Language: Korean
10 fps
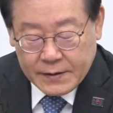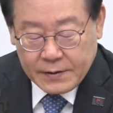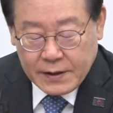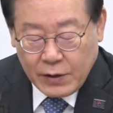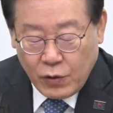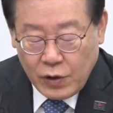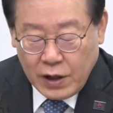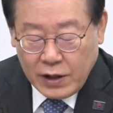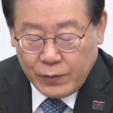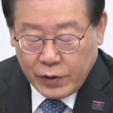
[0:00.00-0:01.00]
정작
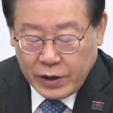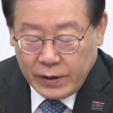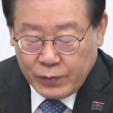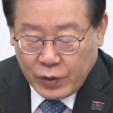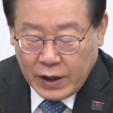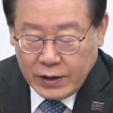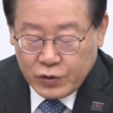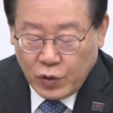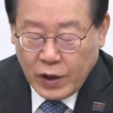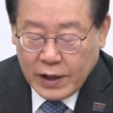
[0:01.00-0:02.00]
혼란과 불안을
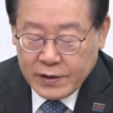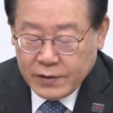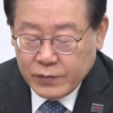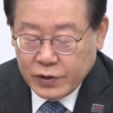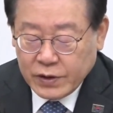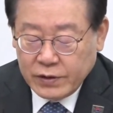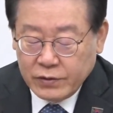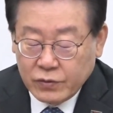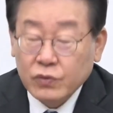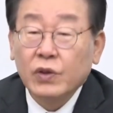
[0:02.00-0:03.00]
초래한
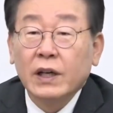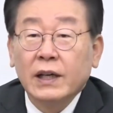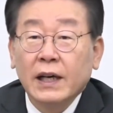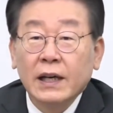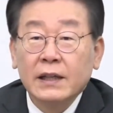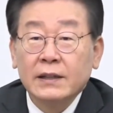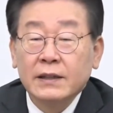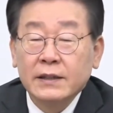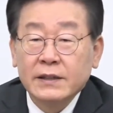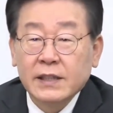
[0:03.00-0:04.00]
정부는 누구 하나
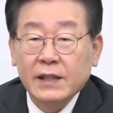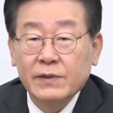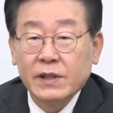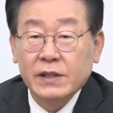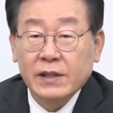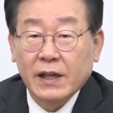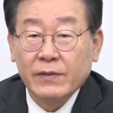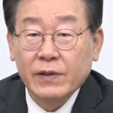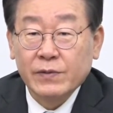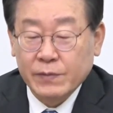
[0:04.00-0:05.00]
책임지는
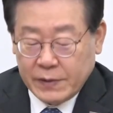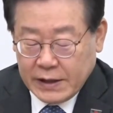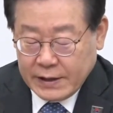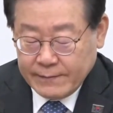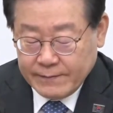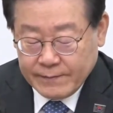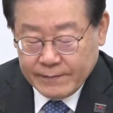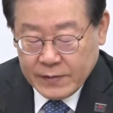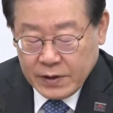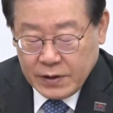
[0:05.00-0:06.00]
사람이 없습니다.
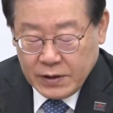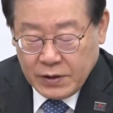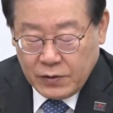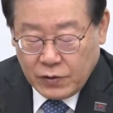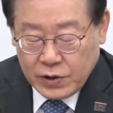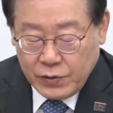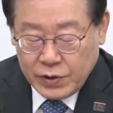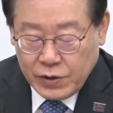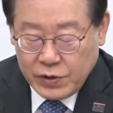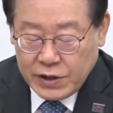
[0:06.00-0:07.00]
오세훈
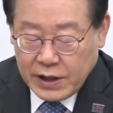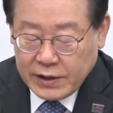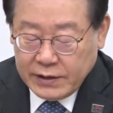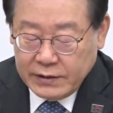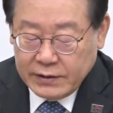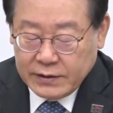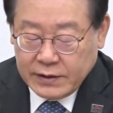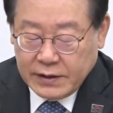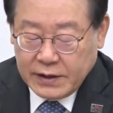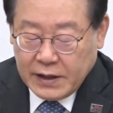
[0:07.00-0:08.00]
서울시장은
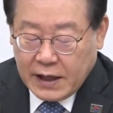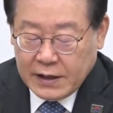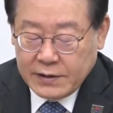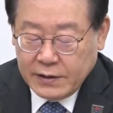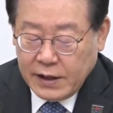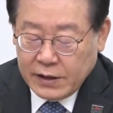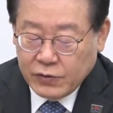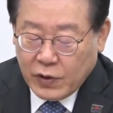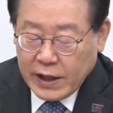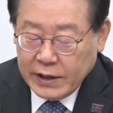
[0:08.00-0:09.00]

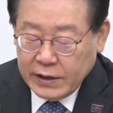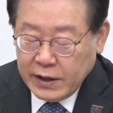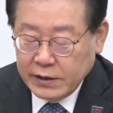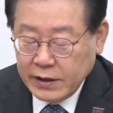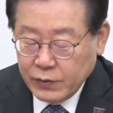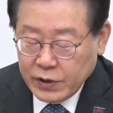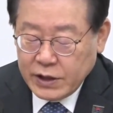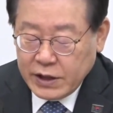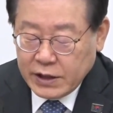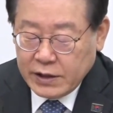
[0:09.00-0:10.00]
안전에는 과잉 대응이
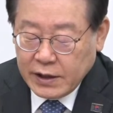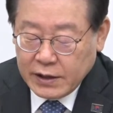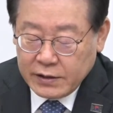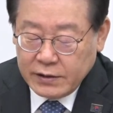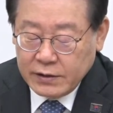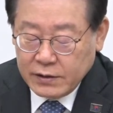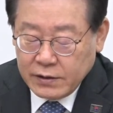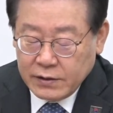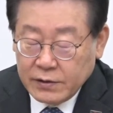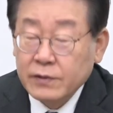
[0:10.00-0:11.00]
원칙이라는
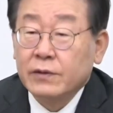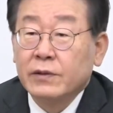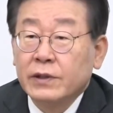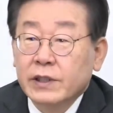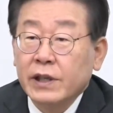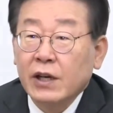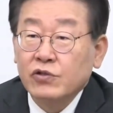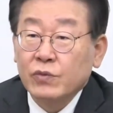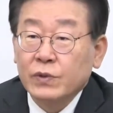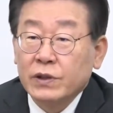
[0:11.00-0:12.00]
어, 이해할
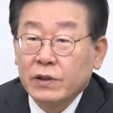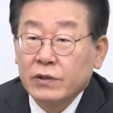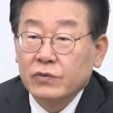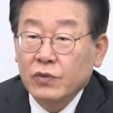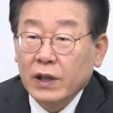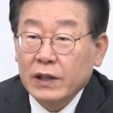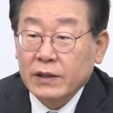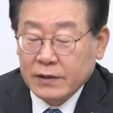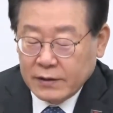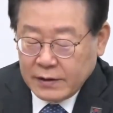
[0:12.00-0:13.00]
수 없는
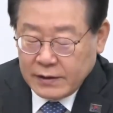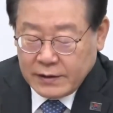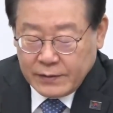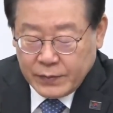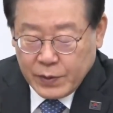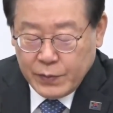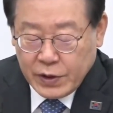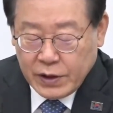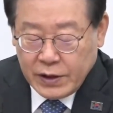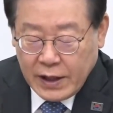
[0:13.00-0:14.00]
엉뚱한
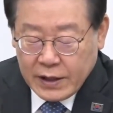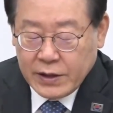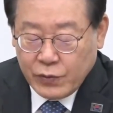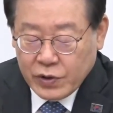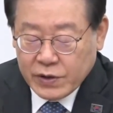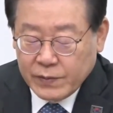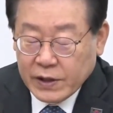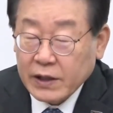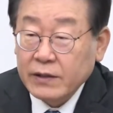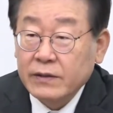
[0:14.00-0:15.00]
변명을 내세우고
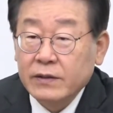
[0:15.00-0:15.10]
있습니다.